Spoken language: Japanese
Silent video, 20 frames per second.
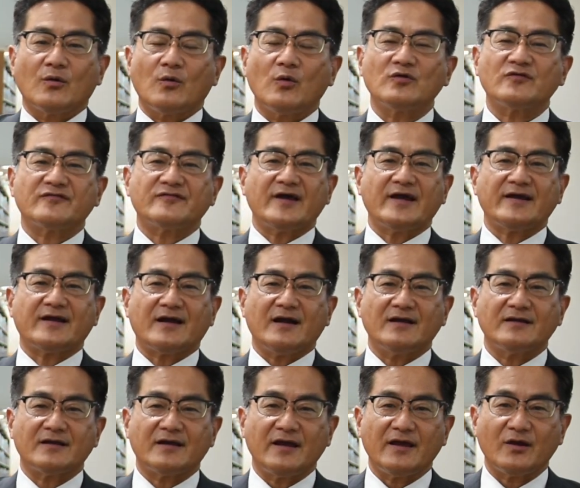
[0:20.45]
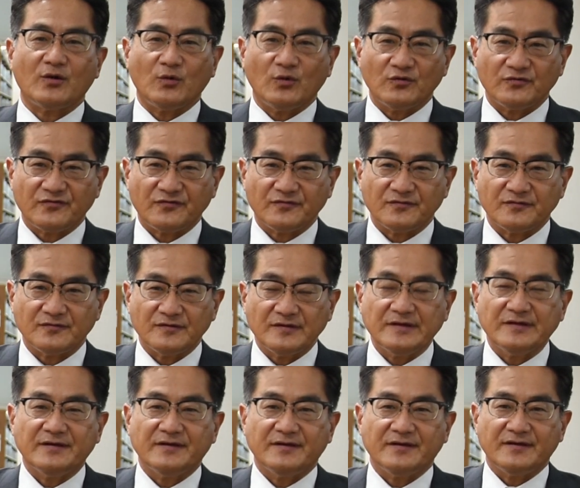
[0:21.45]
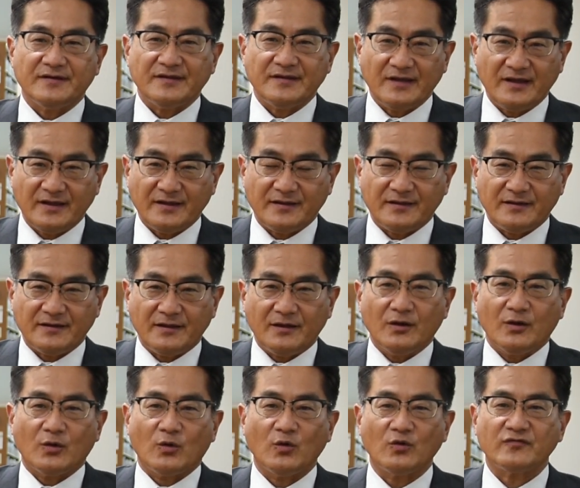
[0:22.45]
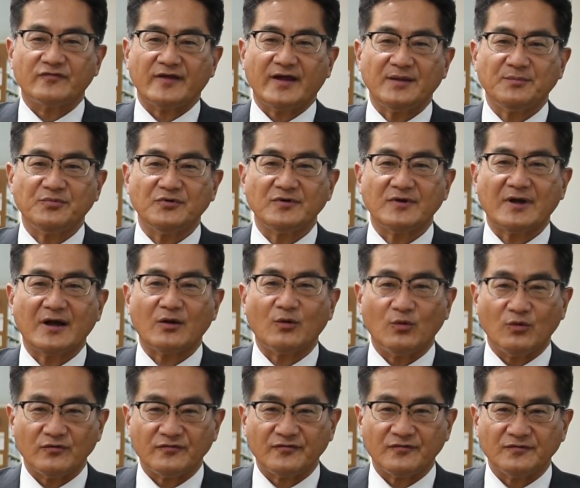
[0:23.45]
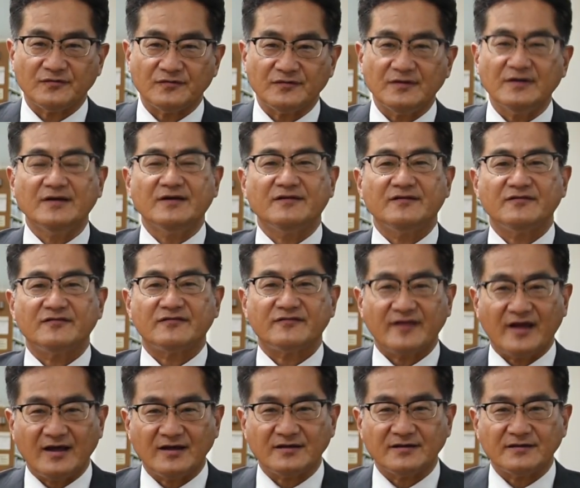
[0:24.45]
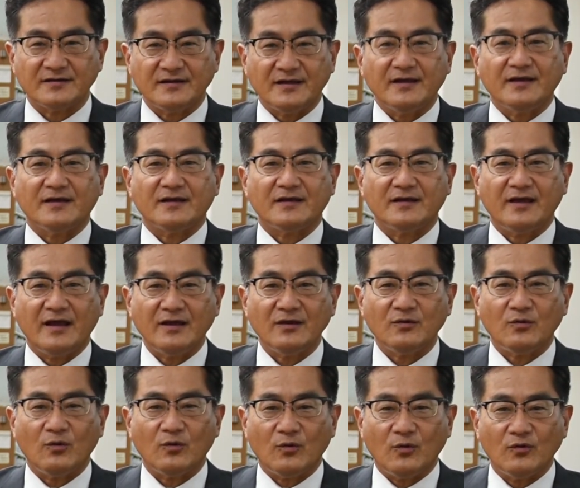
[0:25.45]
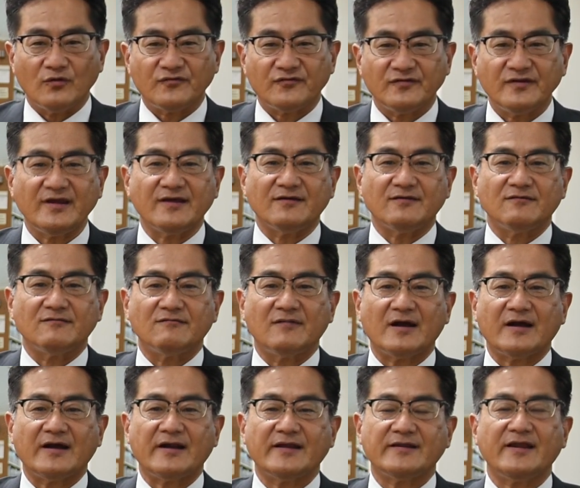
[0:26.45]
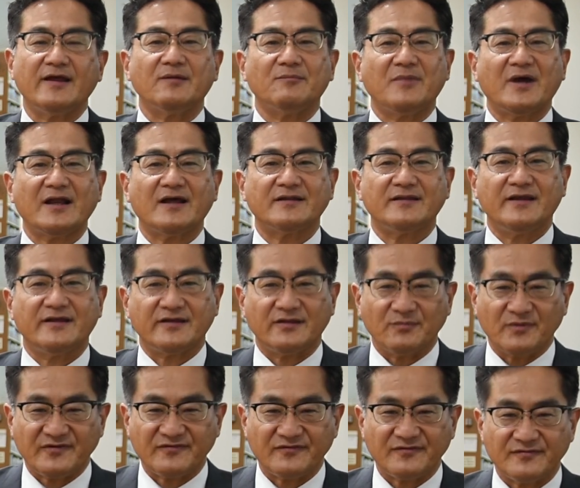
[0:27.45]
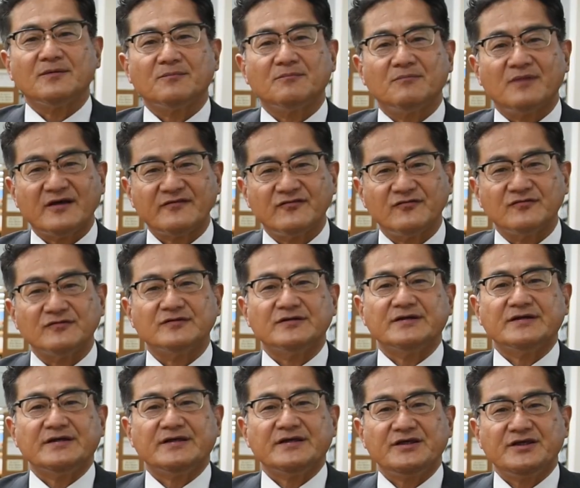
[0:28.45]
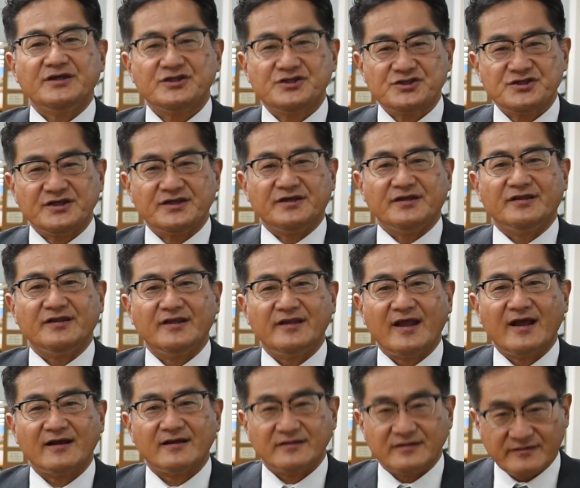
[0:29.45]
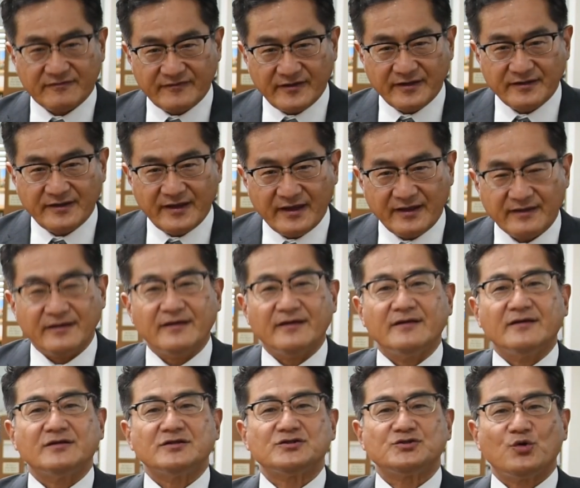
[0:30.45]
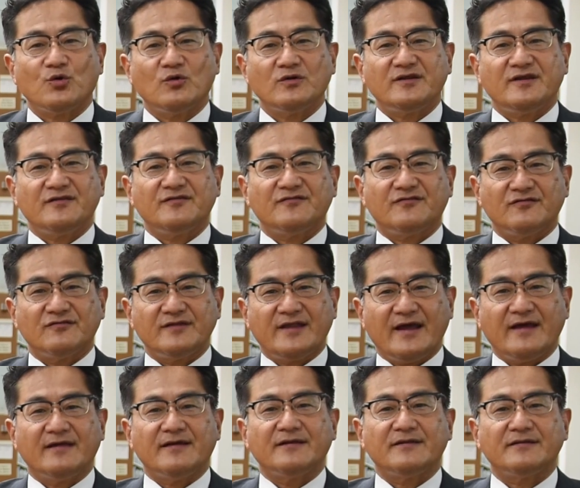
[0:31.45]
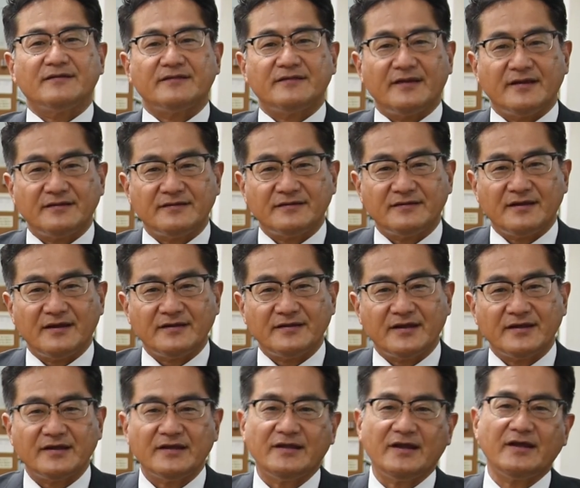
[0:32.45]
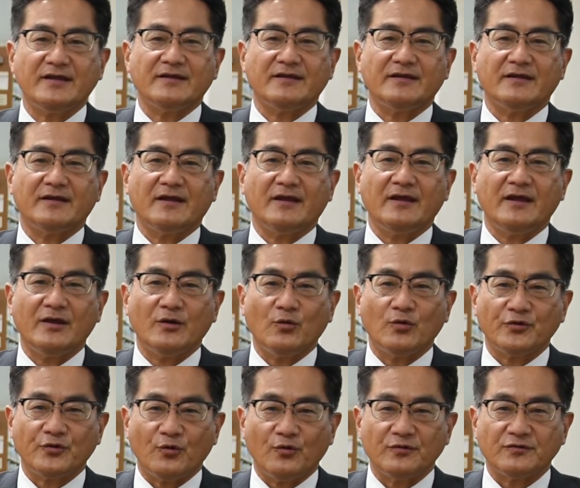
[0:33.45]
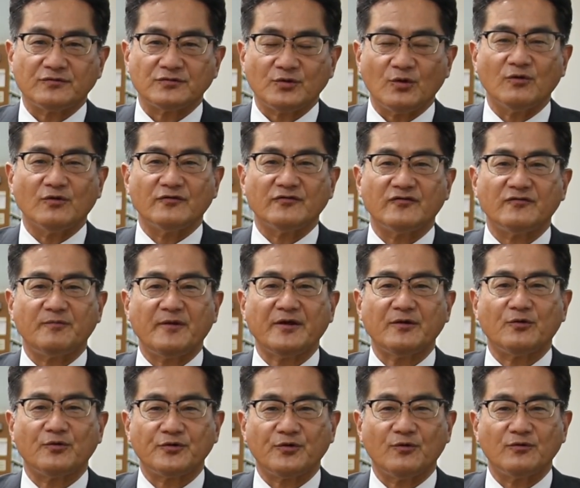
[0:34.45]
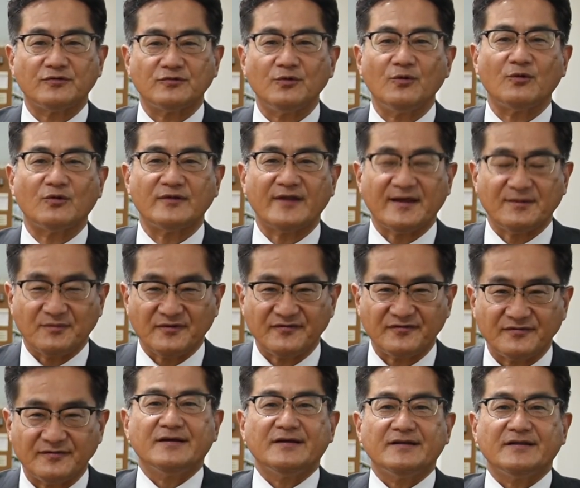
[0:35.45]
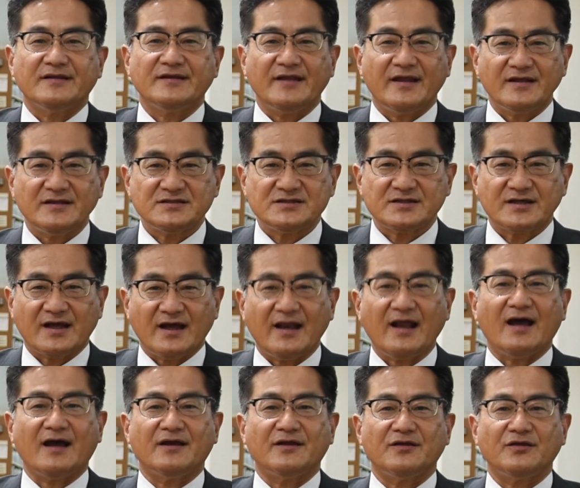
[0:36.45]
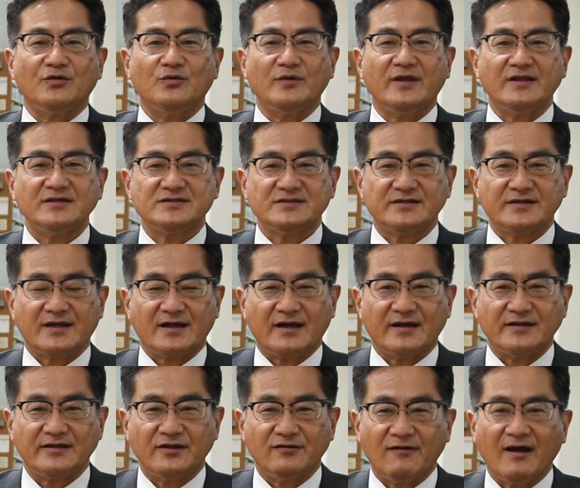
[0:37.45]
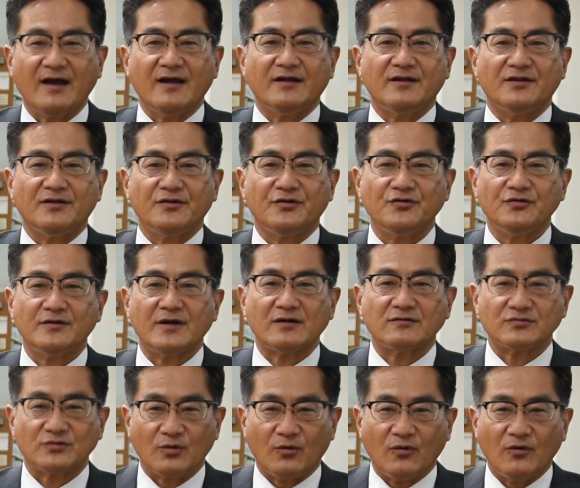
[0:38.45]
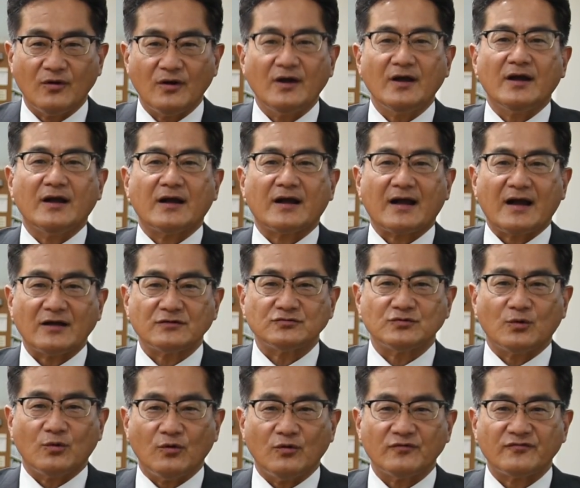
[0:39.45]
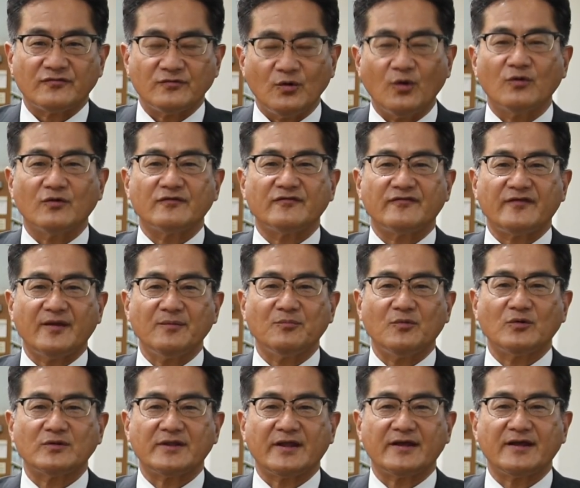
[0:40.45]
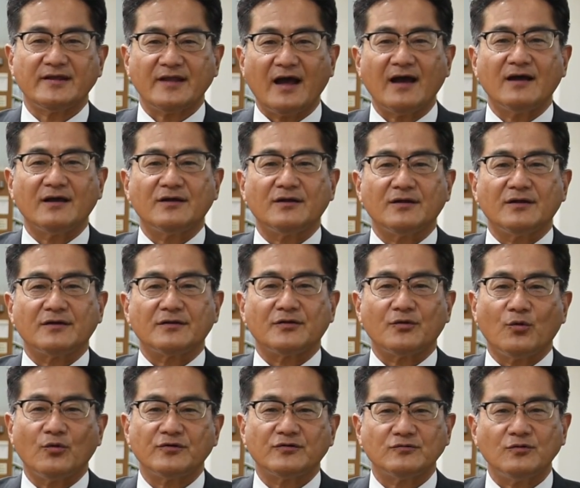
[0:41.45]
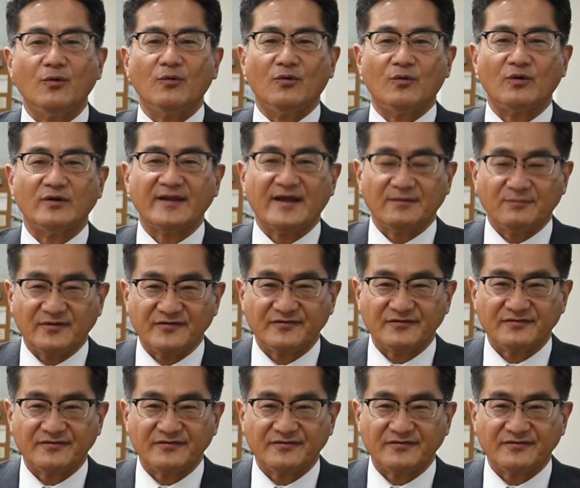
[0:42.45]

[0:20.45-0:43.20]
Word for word: 国際関係コース2国際文化コース3言語コースに分かれて学んでいきますまず12年生で少人数で徹底的に英語教育とスペイン語教育を行います2年次から4年次にかけては留学と各コースの専門的な教育を行いま